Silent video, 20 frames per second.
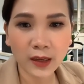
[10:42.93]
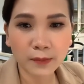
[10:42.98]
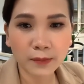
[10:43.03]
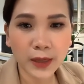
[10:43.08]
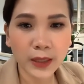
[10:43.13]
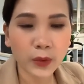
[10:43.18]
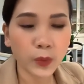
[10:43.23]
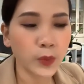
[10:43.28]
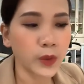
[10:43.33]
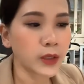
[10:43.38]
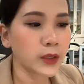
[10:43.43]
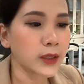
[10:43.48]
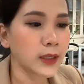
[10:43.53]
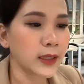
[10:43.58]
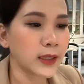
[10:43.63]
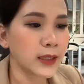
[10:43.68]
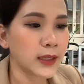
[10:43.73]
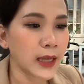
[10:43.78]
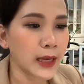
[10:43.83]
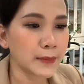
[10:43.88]
Bạn Nguyễn
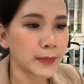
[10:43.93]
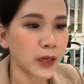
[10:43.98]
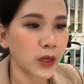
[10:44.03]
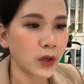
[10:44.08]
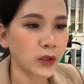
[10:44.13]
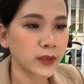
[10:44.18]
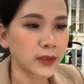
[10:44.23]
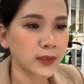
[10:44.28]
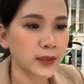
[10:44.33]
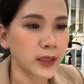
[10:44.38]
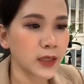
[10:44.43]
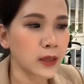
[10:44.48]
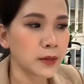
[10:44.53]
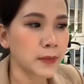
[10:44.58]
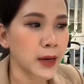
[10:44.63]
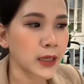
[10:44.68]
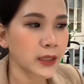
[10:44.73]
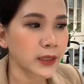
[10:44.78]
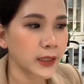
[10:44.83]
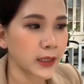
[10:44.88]
Tín bạn hỏi thời tiết ở
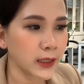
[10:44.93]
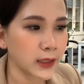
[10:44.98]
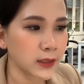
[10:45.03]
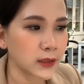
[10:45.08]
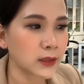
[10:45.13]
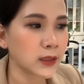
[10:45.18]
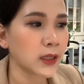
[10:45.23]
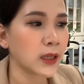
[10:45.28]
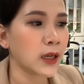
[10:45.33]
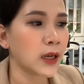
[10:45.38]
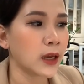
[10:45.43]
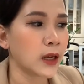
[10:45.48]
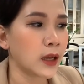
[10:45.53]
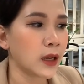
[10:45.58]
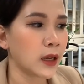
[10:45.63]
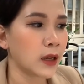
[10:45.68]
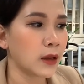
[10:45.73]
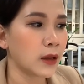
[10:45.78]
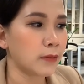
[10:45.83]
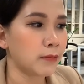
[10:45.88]
Bắc Ninh.
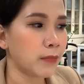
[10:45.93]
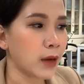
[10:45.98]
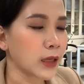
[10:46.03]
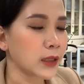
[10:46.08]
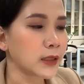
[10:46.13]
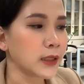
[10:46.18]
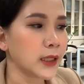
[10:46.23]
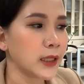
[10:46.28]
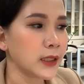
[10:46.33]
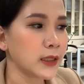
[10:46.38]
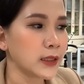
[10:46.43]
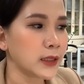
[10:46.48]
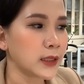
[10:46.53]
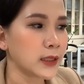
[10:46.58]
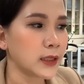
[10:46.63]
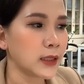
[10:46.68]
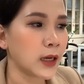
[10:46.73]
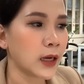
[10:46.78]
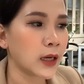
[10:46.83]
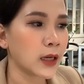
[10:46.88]
Bắc Ninh
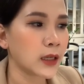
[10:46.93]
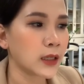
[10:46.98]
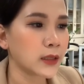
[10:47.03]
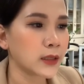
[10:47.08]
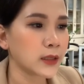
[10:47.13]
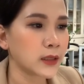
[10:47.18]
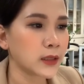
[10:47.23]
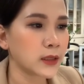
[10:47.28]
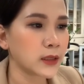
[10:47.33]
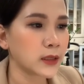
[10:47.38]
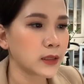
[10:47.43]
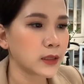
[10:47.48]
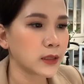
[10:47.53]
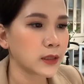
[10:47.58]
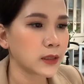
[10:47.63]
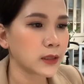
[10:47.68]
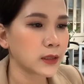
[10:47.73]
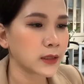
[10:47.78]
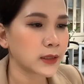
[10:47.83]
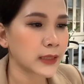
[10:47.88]
thì
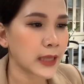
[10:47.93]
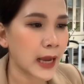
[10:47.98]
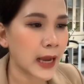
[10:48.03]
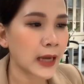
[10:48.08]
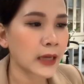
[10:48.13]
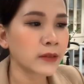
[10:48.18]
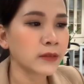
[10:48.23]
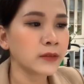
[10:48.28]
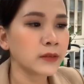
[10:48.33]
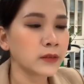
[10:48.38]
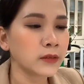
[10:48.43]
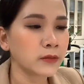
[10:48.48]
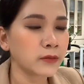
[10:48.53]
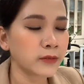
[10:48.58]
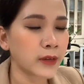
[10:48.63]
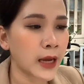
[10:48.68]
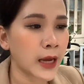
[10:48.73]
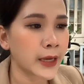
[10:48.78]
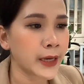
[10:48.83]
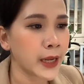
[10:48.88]
sáng
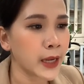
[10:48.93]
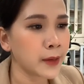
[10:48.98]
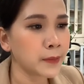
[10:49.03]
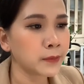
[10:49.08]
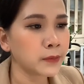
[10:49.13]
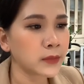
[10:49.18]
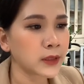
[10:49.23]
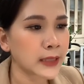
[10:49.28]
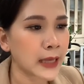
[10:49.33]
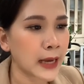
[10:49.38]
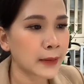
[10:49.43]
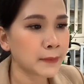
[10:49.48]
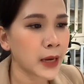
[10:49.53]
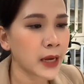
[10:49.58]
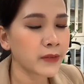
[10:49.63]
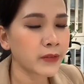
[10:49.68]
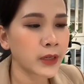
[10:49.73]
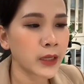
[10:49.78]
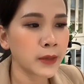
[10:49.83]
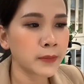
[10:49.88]
và đêm, sáng mai
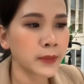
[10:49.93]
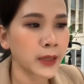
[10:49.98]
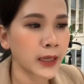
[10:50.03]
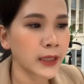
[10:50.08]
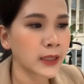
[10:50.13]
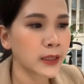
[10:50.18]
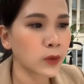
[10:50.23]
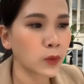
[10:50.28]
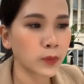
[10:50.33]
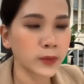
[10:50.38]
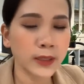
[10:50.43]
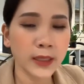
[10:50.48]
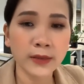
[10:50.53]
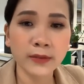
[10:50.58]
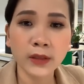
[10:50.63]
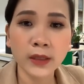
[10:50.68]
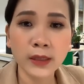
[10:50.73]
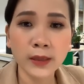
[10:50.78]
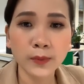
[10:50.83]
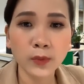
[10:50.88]
và đêm nay thì cũng sẽ
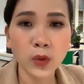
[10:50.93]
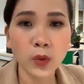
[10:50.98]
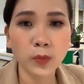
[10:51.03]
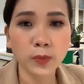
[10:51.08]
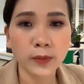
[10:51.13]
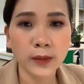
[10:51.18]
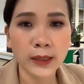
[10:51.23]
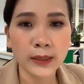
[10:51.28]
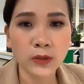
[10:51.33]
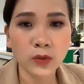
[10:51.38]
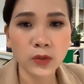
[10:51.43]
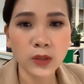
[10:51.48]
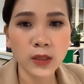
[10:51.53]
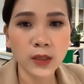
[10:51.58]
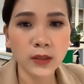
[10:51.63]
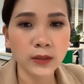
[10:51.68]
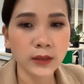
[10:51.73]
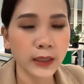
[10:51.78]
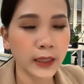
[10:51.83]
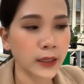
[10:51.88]
tiếp tục là xuất hiện
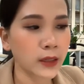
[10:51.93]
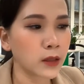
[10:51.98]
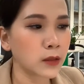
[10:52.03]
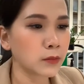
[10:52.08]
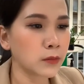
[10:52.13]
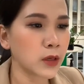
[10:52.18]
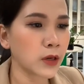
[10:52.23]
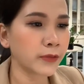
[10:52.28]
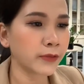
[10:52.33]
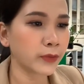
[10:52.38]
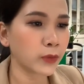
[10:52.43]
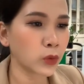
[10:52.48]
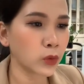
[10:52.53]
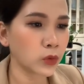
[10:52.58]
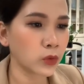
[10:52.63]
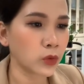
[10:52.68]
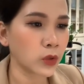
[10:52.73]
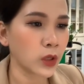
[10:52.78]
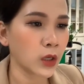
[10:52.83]
những cái cơn mưa phùn.